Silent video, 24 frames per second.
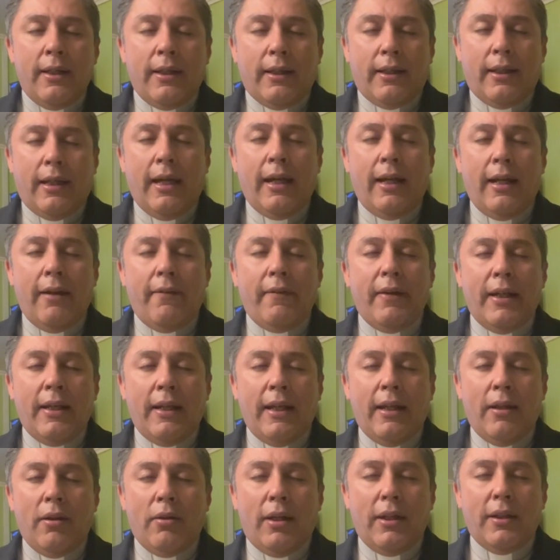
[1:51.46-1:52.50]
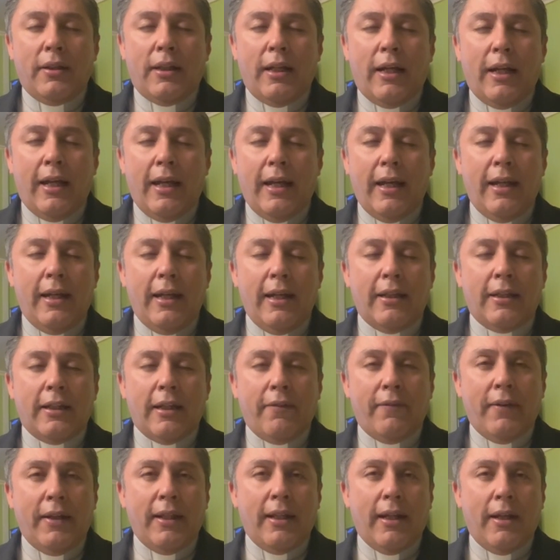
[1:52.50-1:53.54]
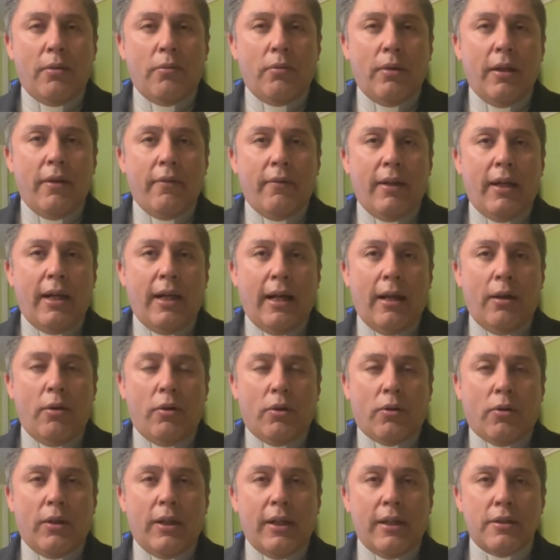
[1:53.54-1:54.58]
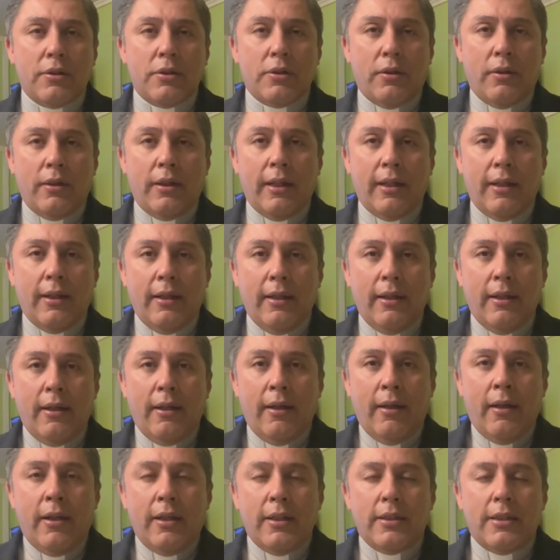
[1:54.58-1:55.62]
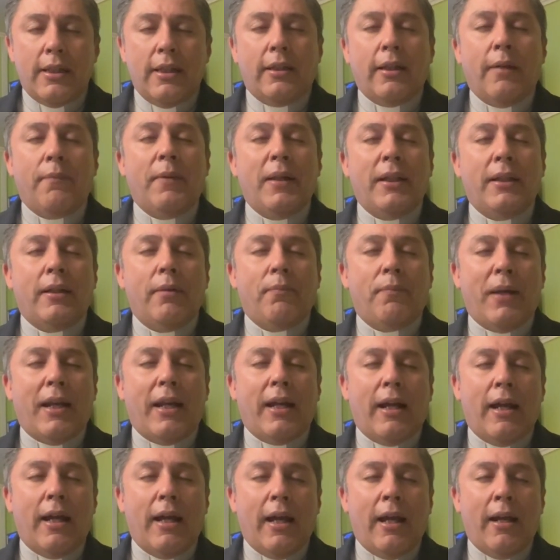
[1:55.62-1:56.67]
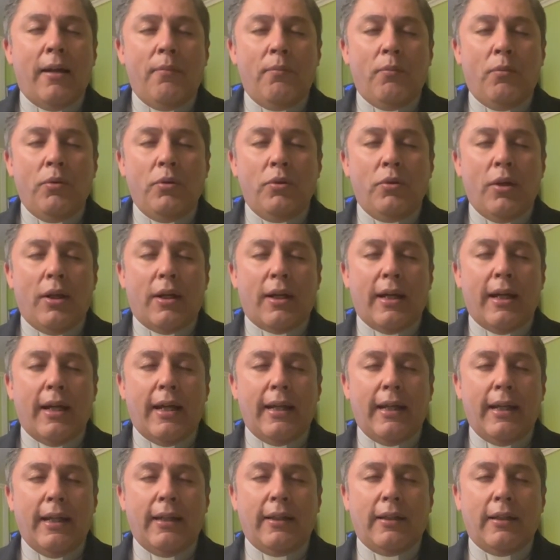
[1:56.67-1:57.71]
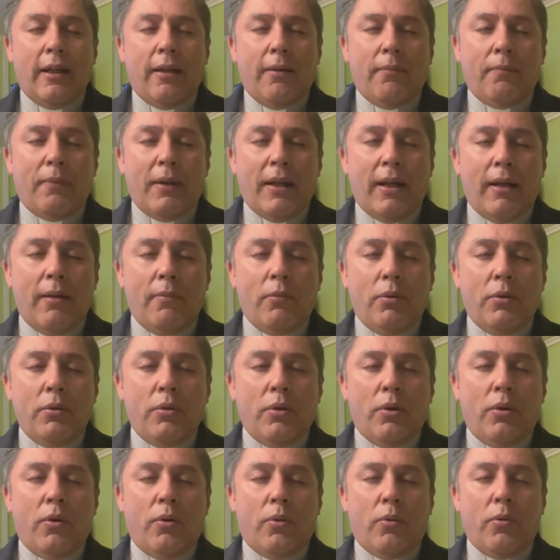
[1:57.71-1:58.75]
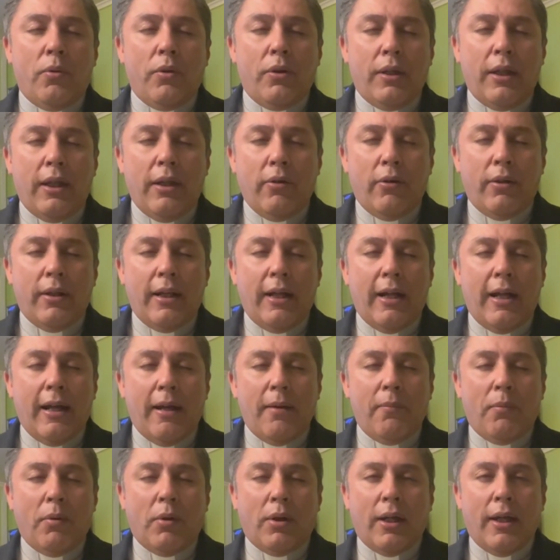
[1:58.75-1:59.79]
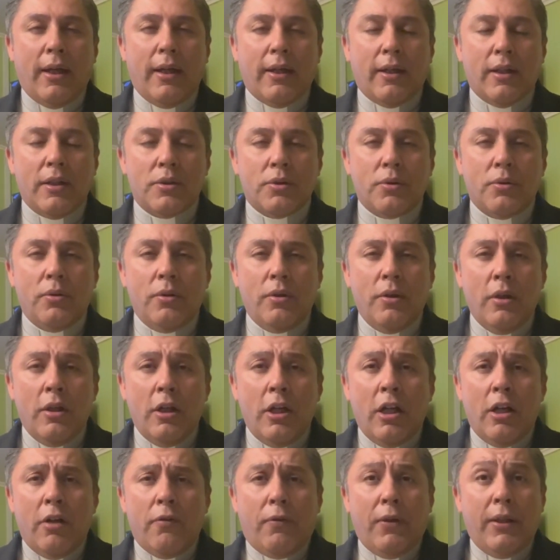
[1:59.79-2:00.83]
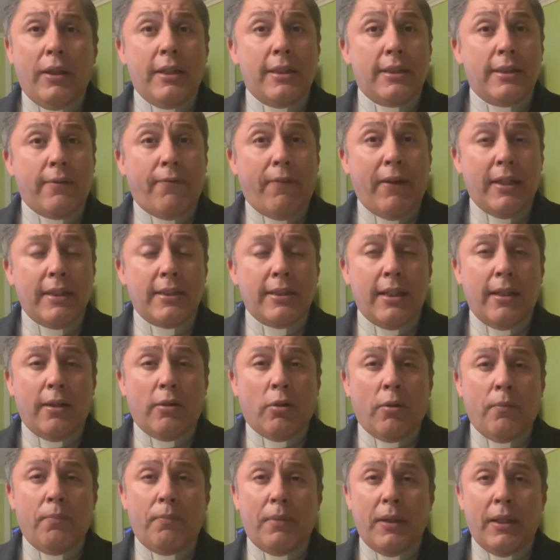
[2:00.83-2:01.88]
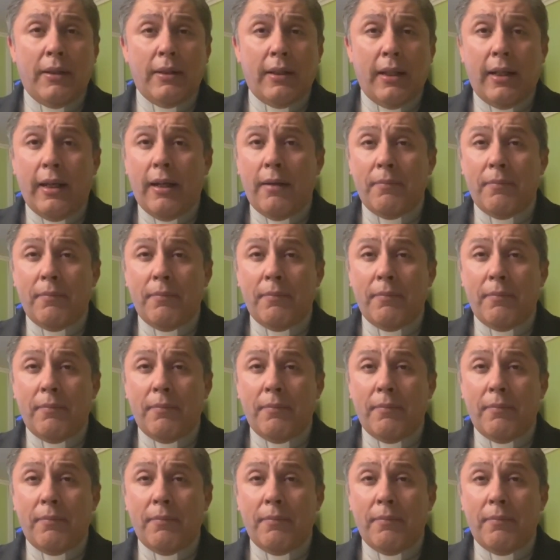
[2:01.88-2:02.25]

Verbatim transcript: que Él ha venido a traer esta vida nueva a los corazones. Ciertamente para el mundo israelita, para el mundo judío de la época de Jesús, fue difícil comprender el